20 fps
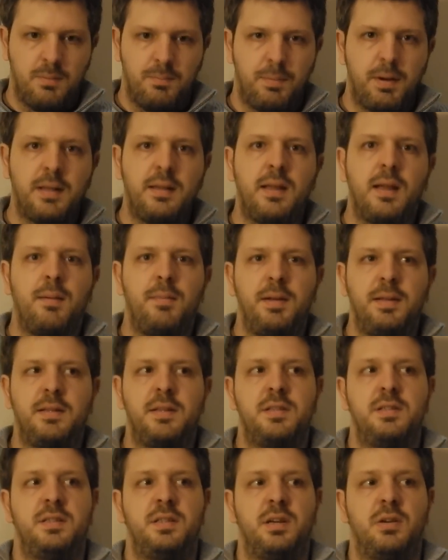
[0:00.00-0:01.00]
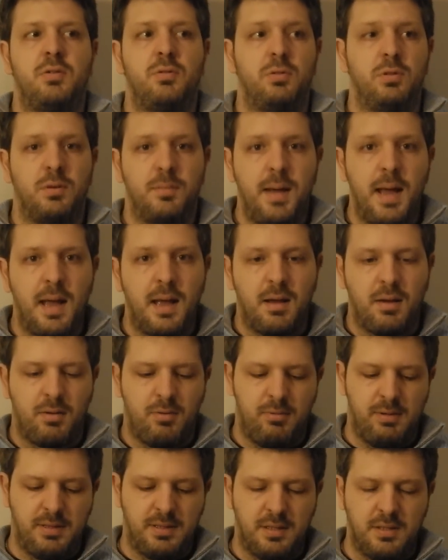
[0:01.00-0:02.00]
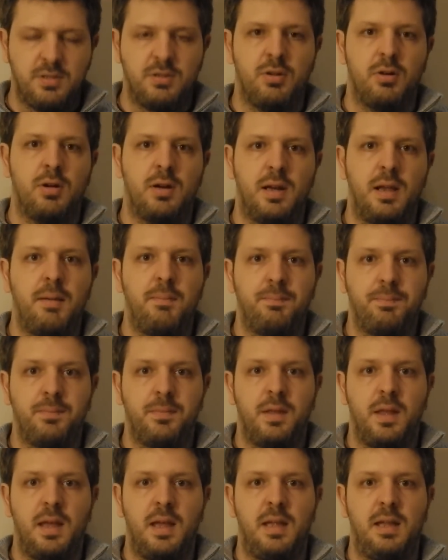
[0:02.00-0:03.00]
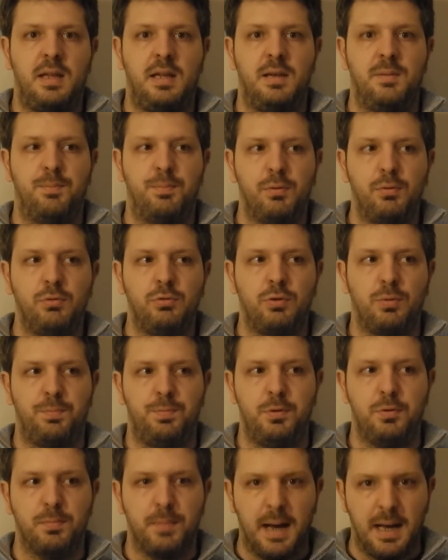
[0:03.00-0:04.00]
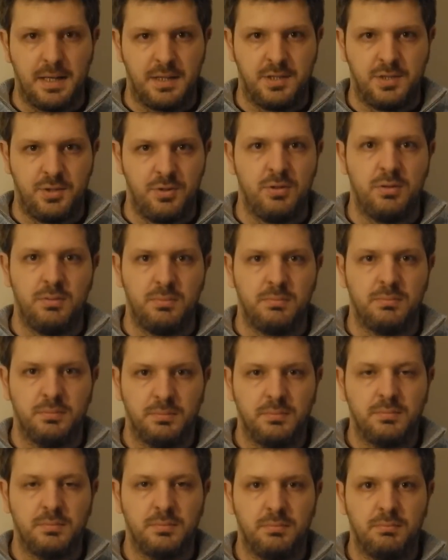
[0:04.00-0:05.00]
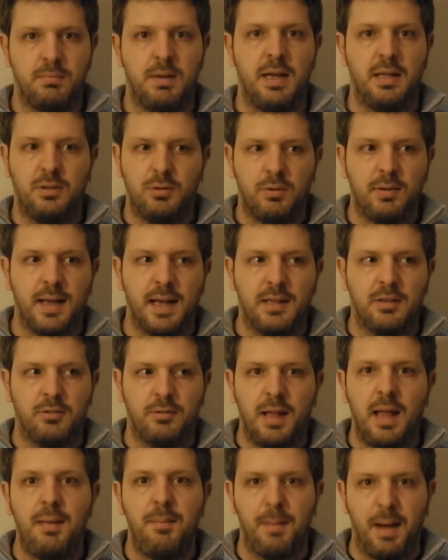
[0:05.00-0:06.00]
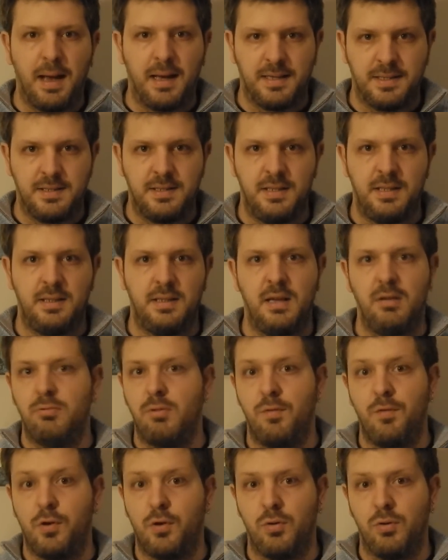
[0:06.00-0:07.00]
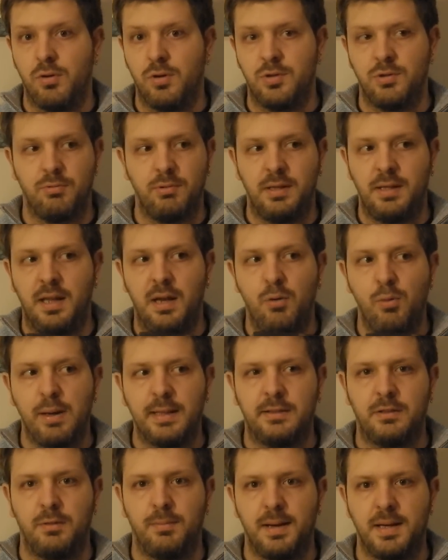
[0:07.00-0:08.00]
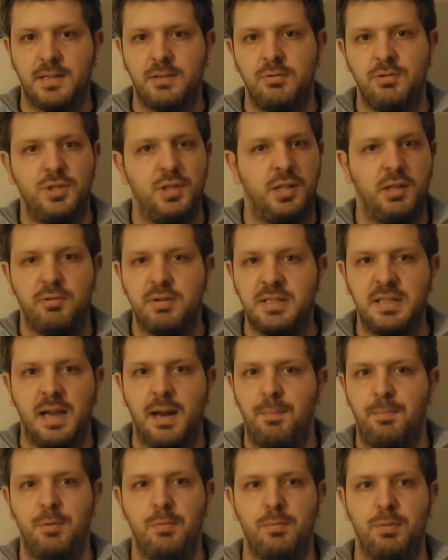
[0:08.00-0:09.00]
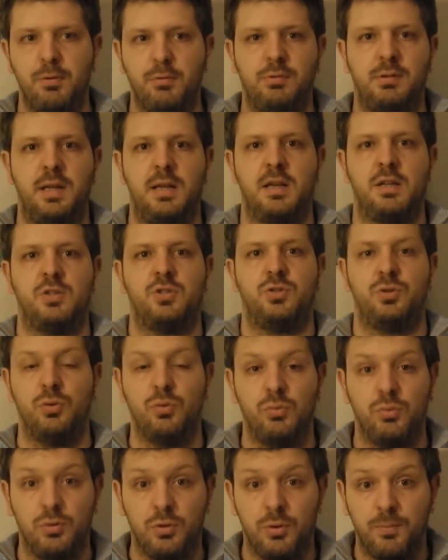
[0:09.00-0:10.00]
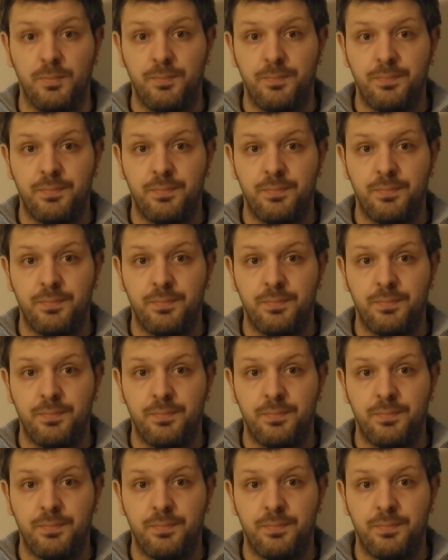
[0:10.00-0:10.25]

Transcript: praticamente secondo me questa storia è il punto più basso mai toccato dai maxi nel nuovo corso quindi dei 4 maxi usciti questa è la più brutta in assoluto